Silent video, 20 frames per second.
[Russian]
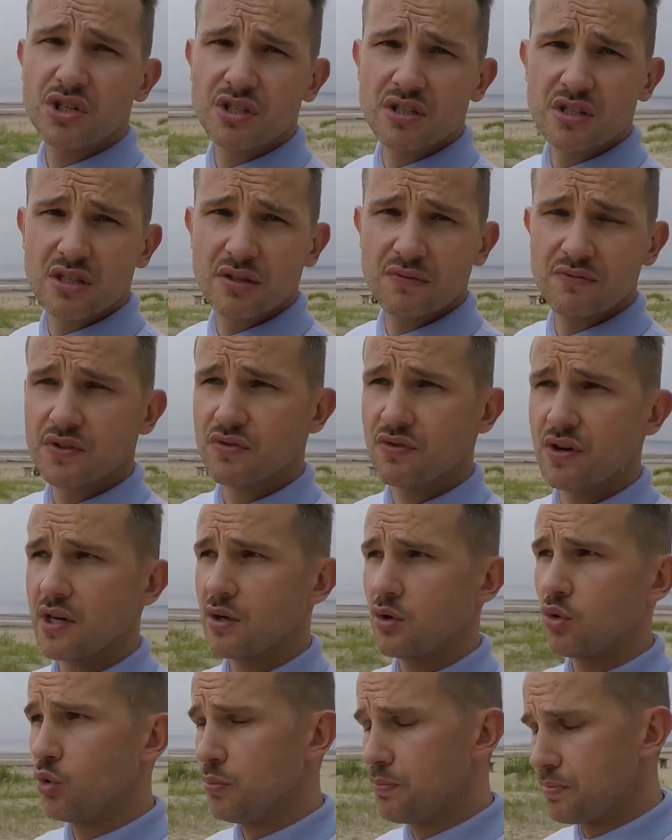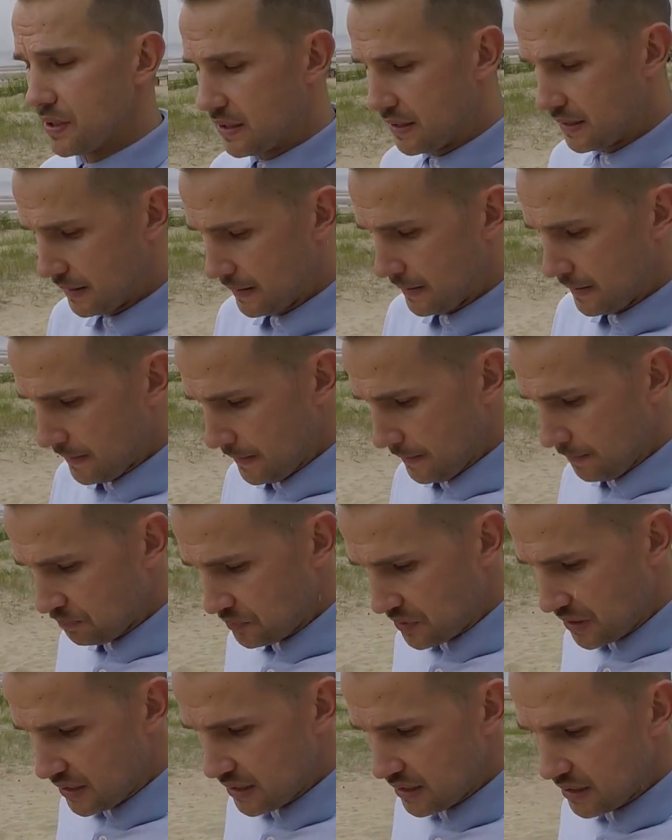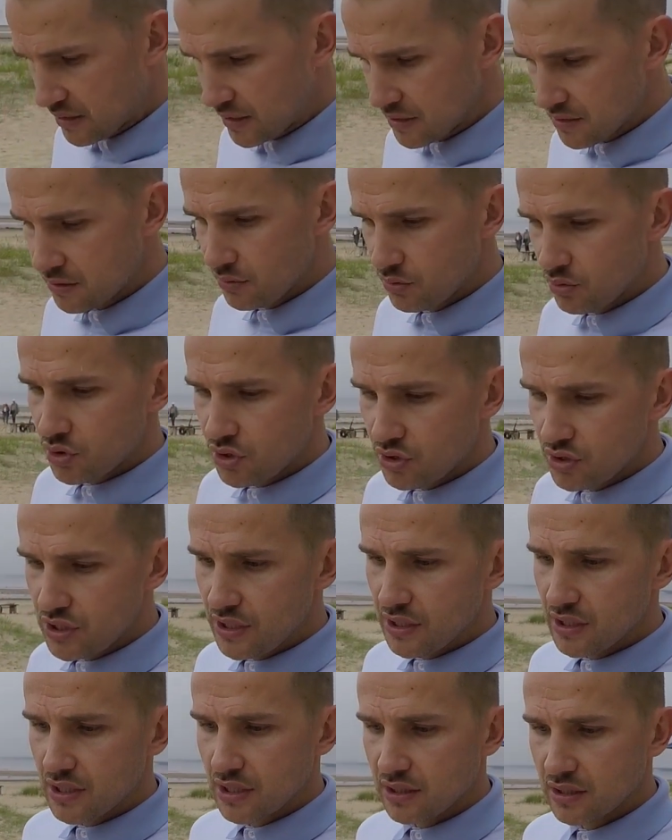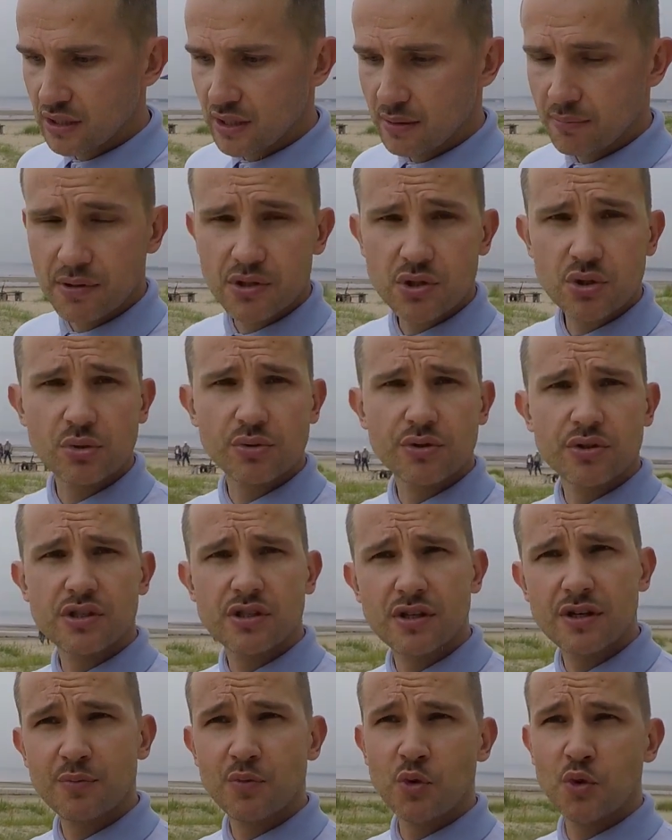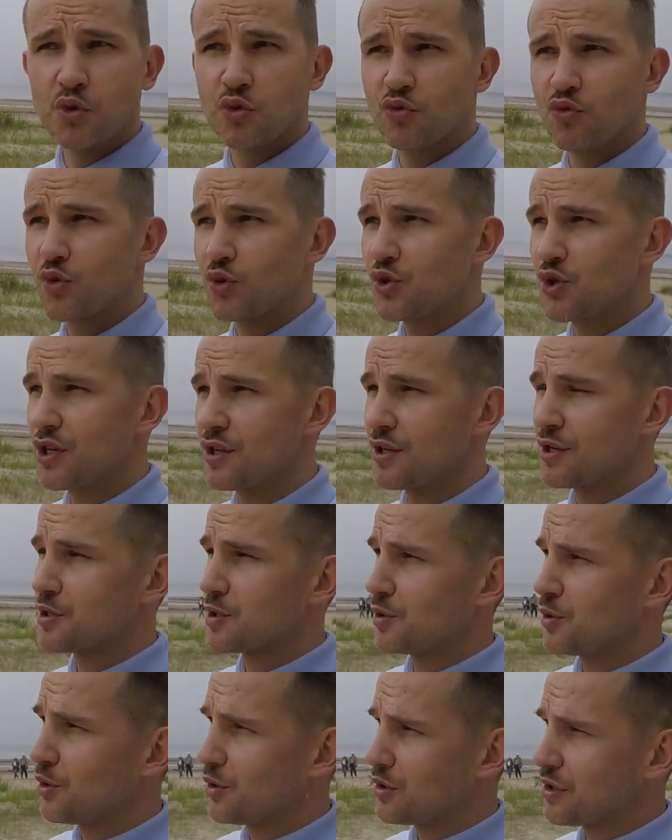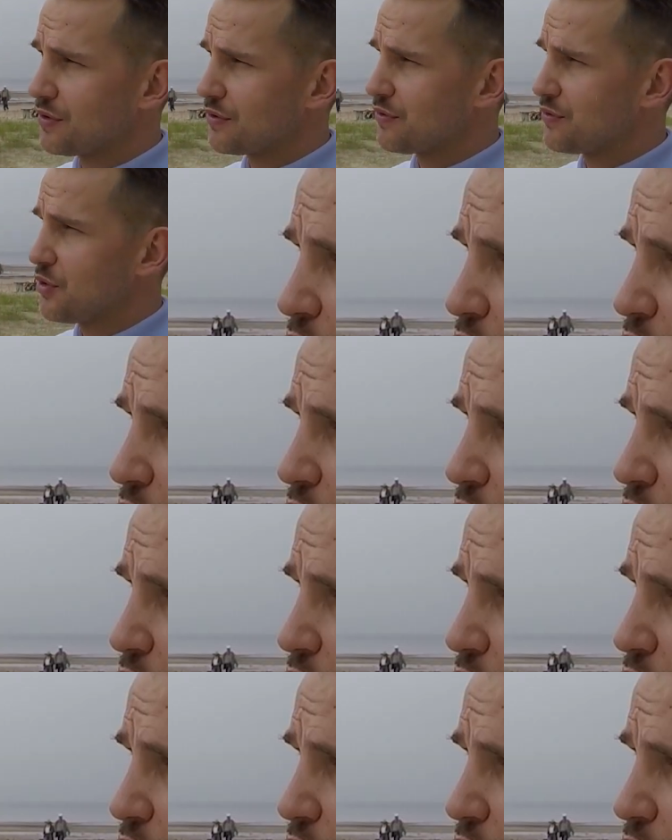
шестым в своей группе. И на следующий день, когда я пошел на церемонию вручения слотов,